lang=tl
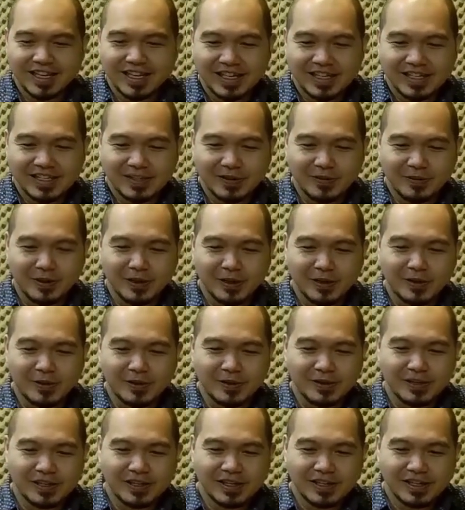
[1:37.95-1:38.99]
So mo
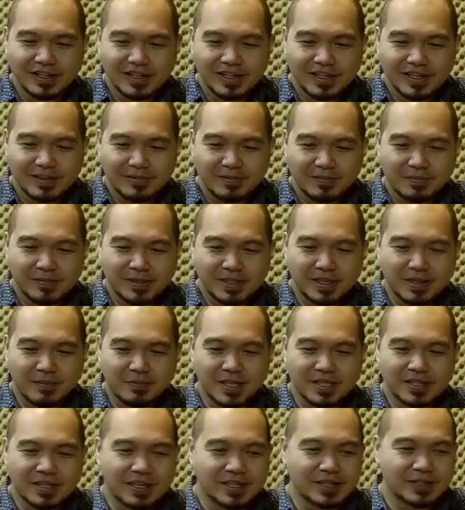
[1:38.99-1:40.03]
tong miski
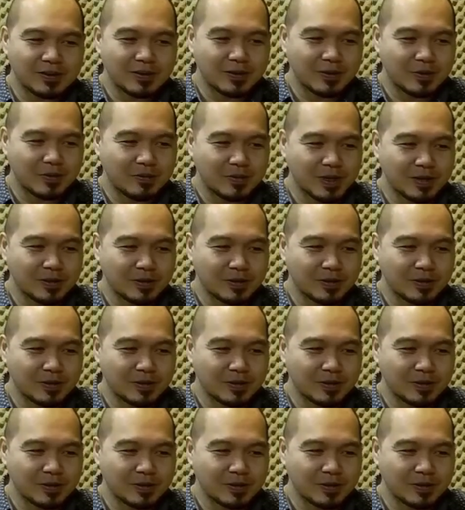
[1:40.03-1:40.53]
baskasyon ang ban